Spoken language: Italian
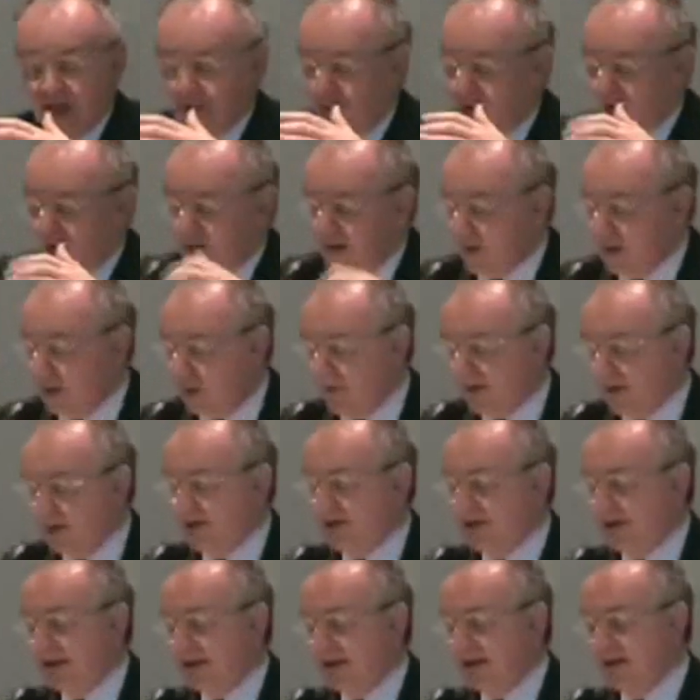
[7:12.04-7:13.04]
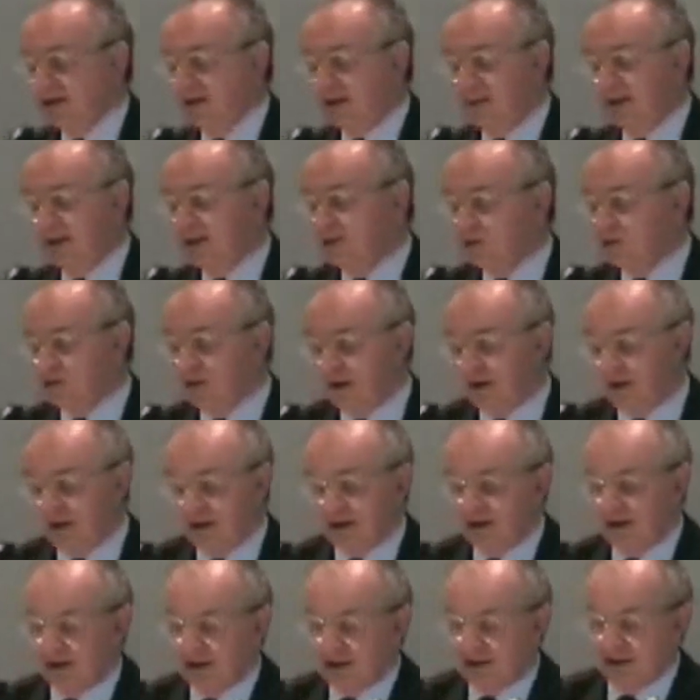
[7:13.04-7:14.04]
se noi andiamo a prendere l'andamento
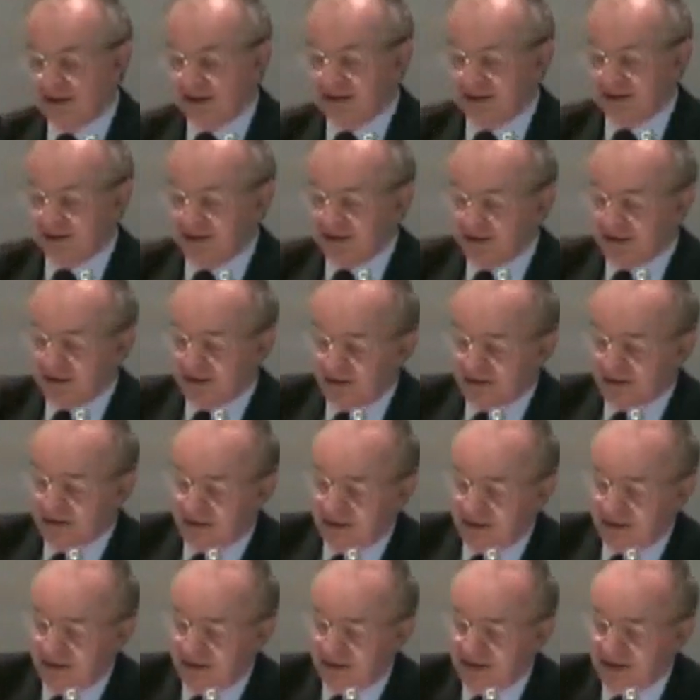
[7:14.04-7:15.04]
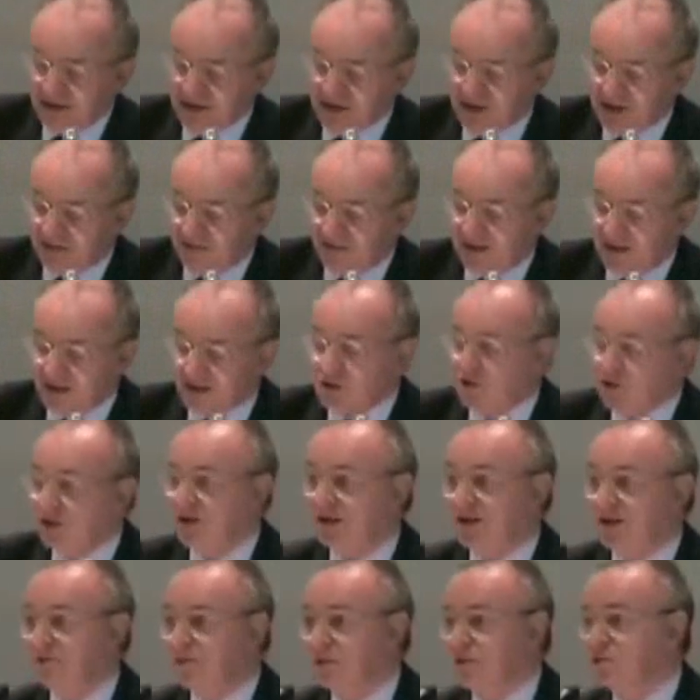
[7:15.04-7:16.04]
dell'indice di
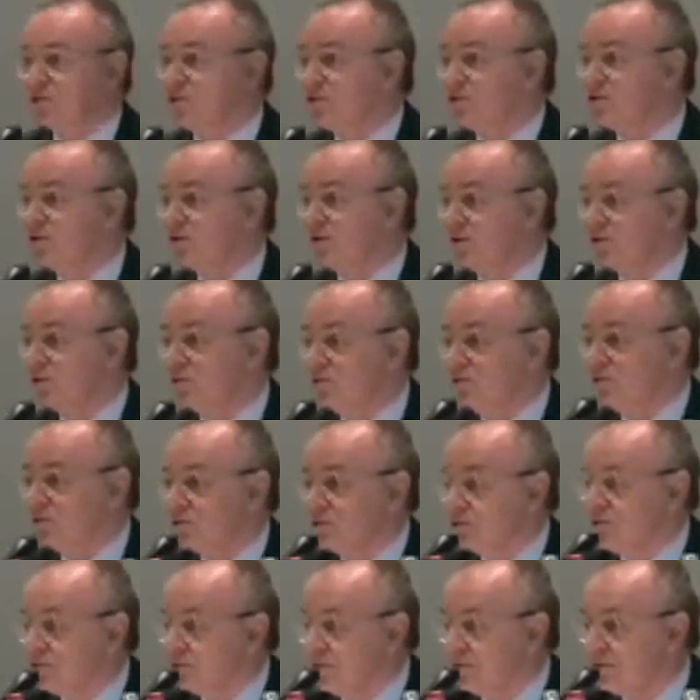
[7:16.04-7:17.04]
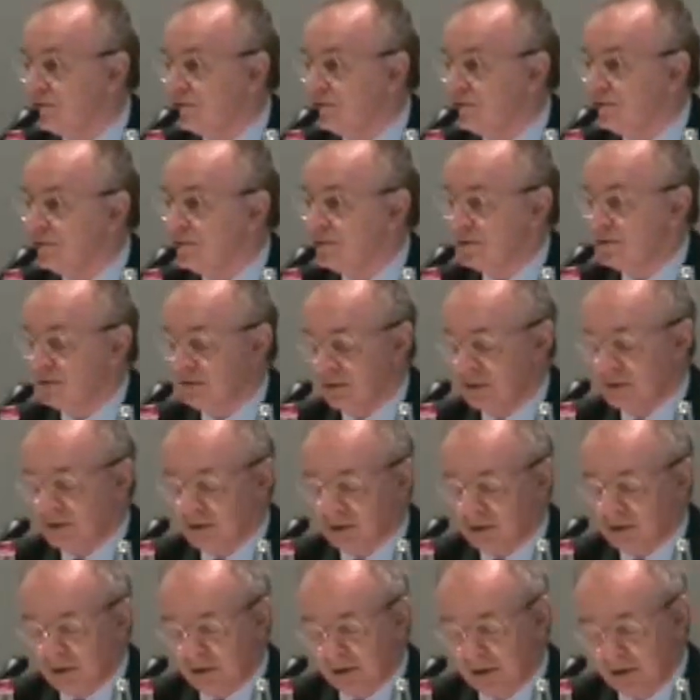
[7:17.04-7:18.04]
variazione del prodotto interno lordo
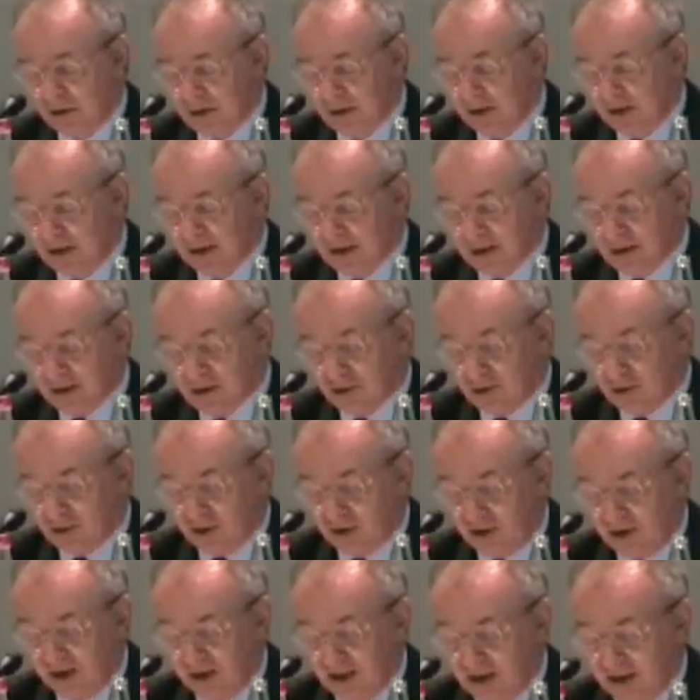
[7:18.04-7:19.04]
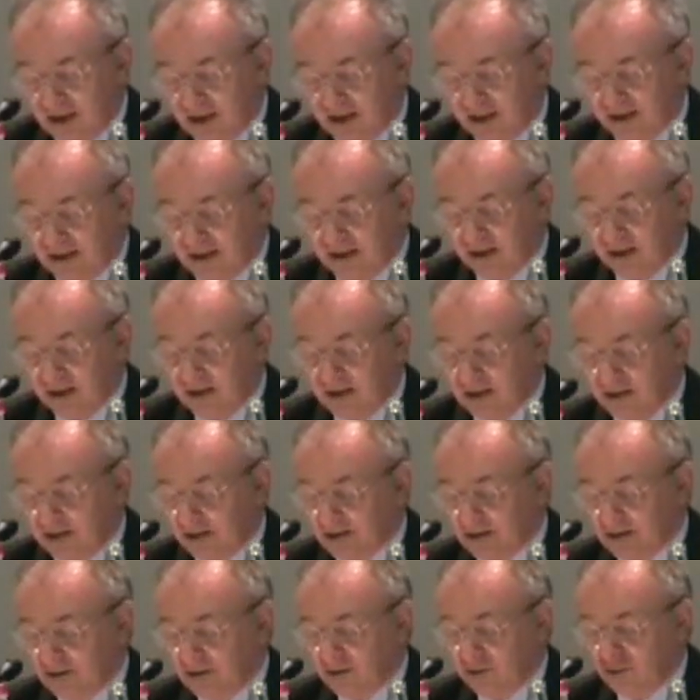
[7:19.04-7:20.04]
nella storia
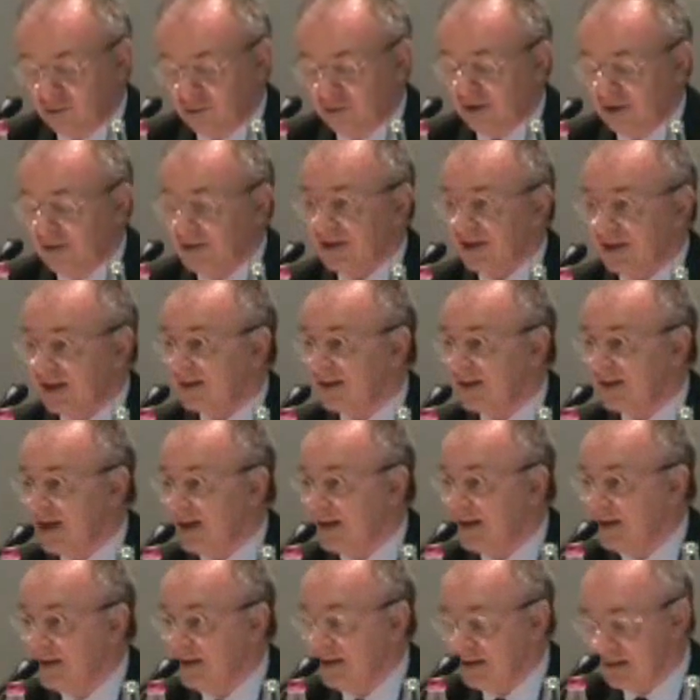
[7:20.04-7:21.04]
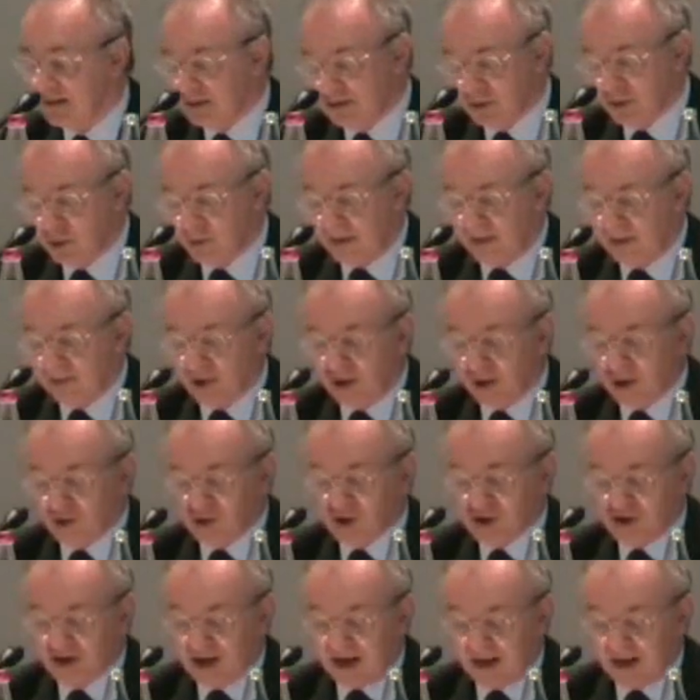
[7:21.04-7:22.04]
degli ultimi 30 anni, scopriamo
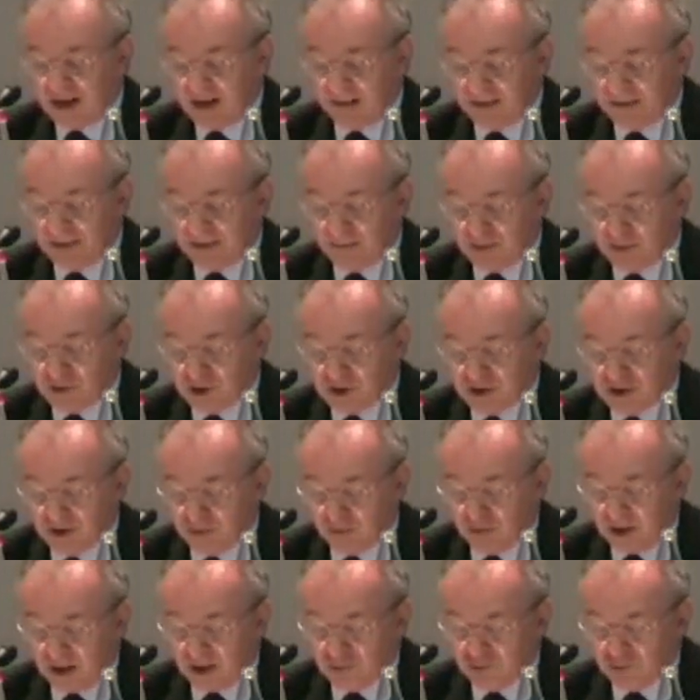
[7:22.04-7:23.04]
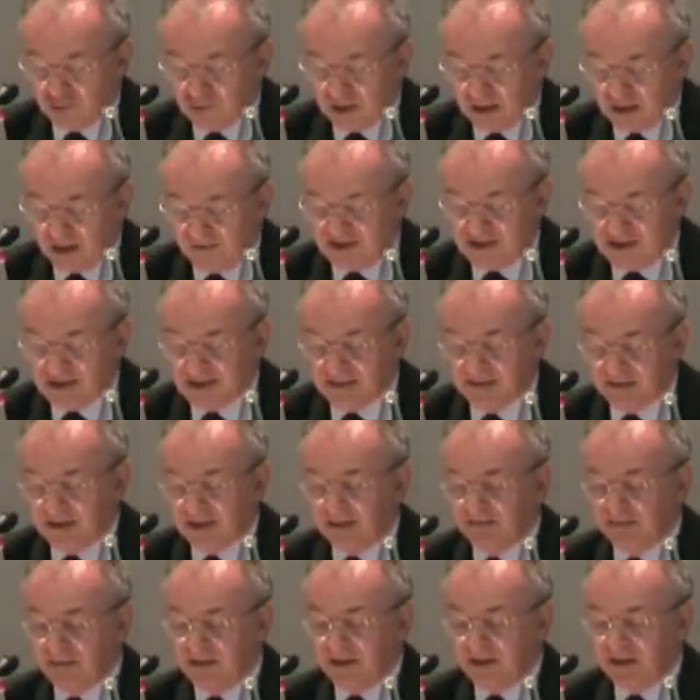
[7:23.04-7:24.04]
delle cose strane. Per esempio c'è stata una caduta
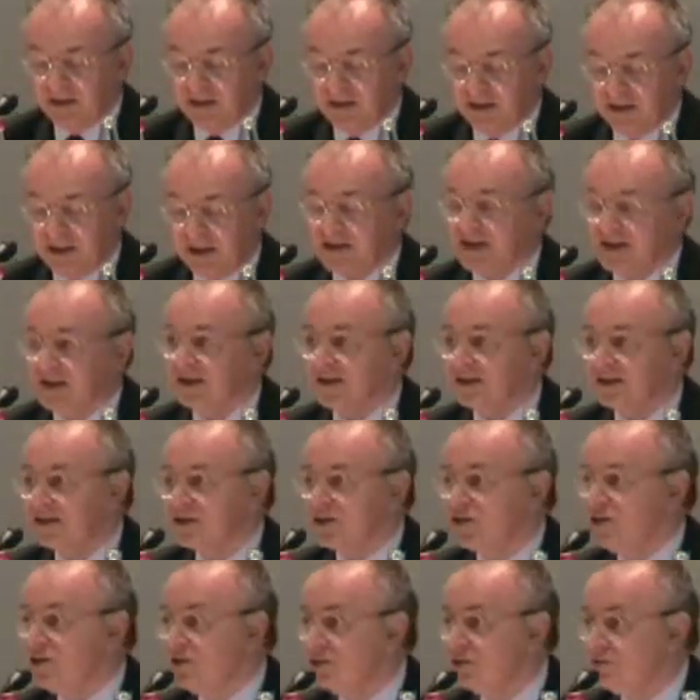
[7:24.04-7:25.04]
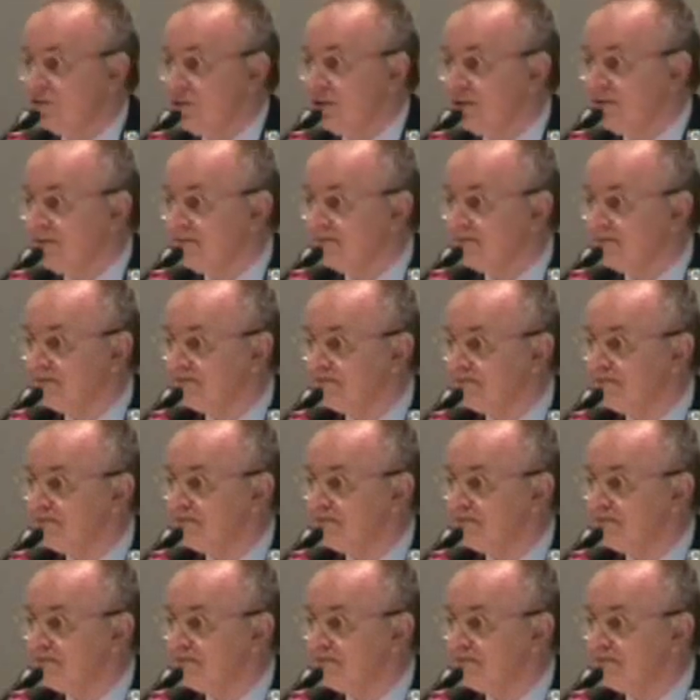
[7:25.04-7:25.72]
gravissima del PIL nel 75,